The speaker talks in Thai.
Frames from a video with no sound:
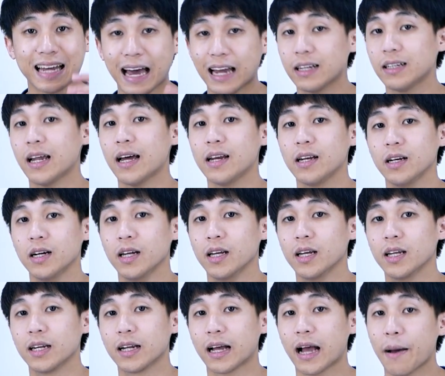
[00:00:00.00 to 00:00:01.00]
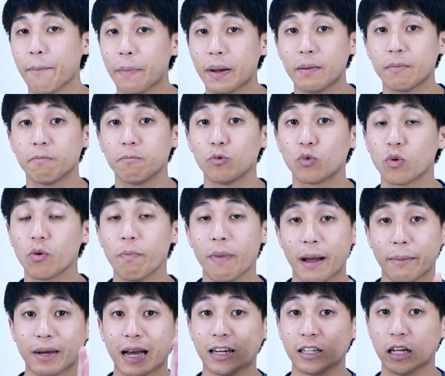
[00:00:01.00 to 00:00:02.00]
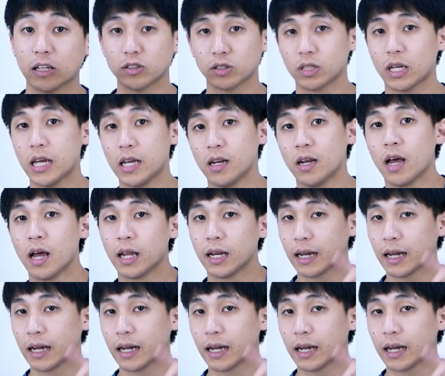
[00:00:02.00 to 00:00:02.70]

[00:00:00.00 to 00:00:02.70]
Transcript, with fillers: ทัชได้เลยนะครับเป็นรูปแบบการทัชสกรีน